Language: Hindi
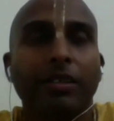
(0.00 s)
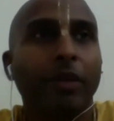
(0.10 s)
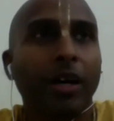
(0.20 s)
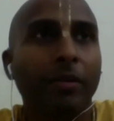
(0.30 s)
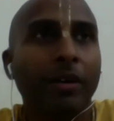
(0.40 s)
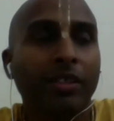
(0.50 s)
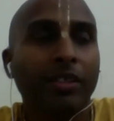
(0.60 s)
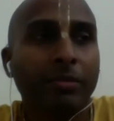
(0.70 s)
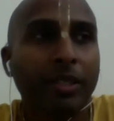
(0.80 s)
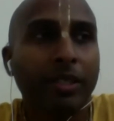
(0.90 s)
महाभारत
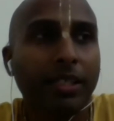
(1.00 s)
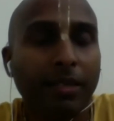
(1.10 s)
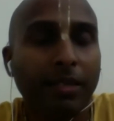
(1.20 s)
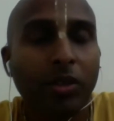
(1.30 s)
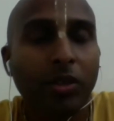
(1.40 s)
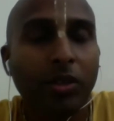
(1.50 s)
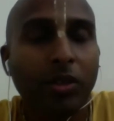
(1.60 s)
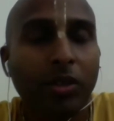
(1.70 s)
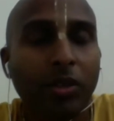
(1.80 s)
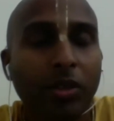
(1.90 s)
कभी हम लोग कभी
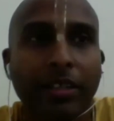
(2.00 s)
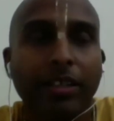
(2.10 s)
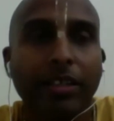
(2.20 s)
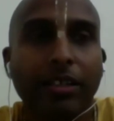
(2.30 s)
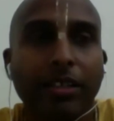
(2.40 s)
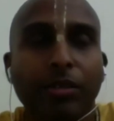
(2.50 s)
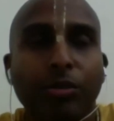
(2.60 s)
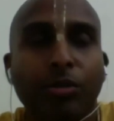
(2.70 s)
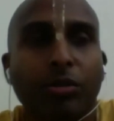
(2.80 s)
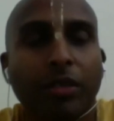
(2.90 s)
बताते हैं ना ये
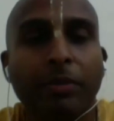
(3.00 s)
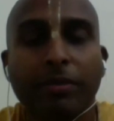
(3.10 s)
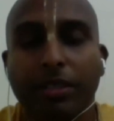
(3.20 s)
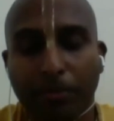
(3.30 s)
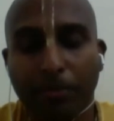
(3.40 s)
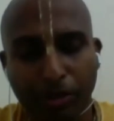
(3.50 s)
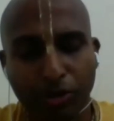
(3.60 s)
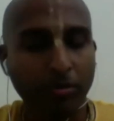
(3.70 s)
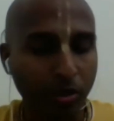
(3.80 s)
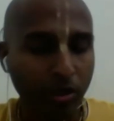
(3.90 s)
अभी अपना
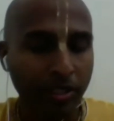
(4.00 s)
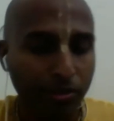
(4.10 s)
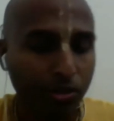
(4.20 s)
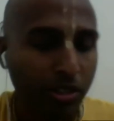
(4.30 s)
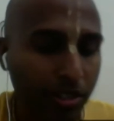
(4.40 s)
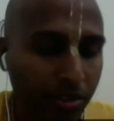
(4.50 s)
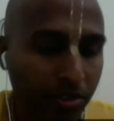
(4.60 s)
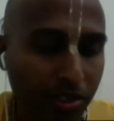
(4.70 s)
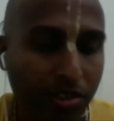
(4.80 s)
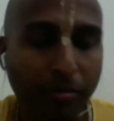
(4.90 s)
जो मॉडर्न एजुकेशन
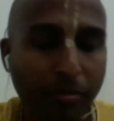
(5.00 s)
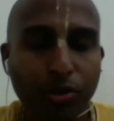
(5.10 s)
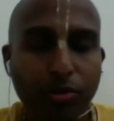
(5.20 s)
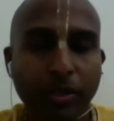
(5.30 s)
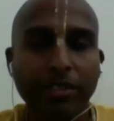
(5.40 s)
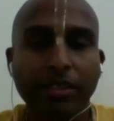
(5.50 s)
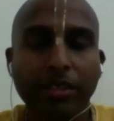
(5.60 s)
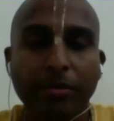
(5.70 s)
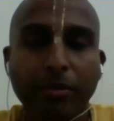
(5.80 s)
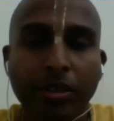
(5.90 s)
सिस्टम है उसमें ऐसा
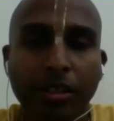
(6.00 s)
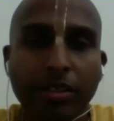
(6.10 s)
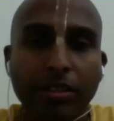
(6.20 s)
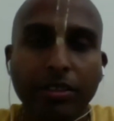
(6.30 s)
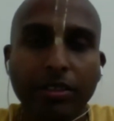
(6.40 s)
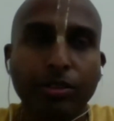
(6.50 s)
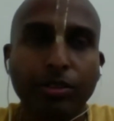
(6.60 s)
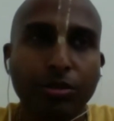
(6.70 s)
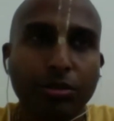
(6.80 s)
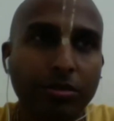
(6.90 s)

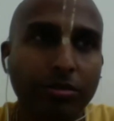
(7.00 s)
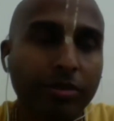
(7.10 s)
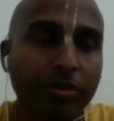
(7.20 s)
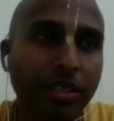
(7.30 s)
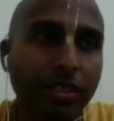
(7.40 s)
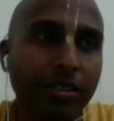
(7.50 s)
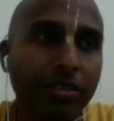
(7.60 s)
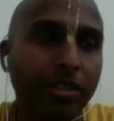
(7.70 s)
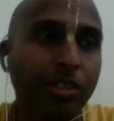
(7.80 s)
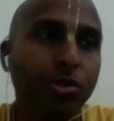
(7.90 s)
जो
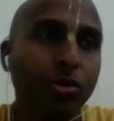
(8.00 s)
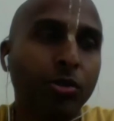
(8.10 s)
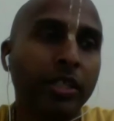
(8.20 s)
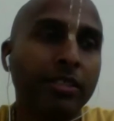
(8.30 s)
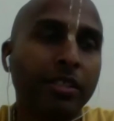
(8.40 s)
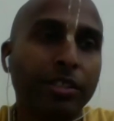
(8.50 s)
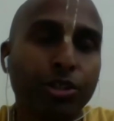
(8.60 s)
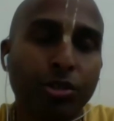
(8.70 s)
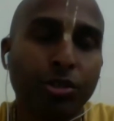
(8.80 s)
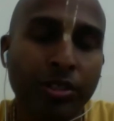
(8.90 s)
शास्त्रों का ऐसा
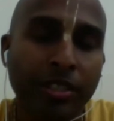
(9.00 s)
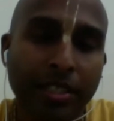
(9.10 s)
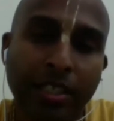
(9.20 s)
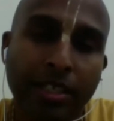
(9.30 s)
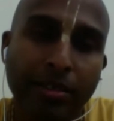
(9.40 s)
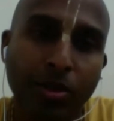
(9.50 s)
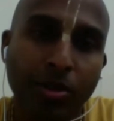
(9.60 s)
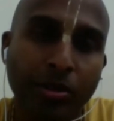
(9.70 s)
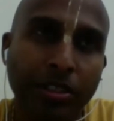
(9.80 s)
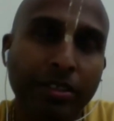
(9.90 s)
डिस्टोर्शन किया है वो
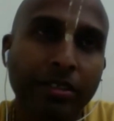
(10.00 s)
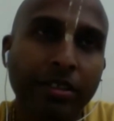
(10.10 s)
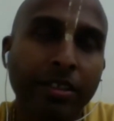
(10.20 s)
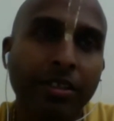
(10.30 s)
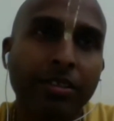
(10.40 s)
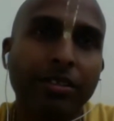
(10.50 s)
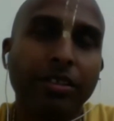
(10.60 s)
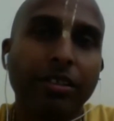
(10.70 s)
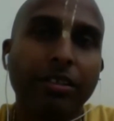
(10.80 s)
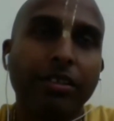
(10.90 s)
लोग ने
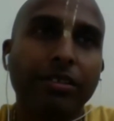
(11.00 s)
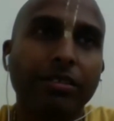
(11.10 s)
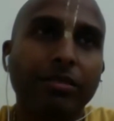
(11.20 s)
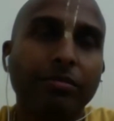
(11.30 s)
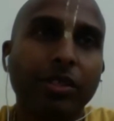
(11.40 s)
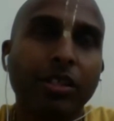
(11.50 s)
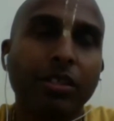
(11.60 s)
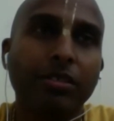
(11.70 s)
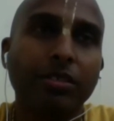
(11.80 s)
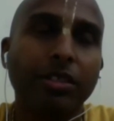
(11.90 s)
कि
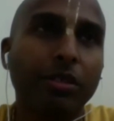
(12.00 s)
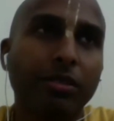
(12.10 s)
जब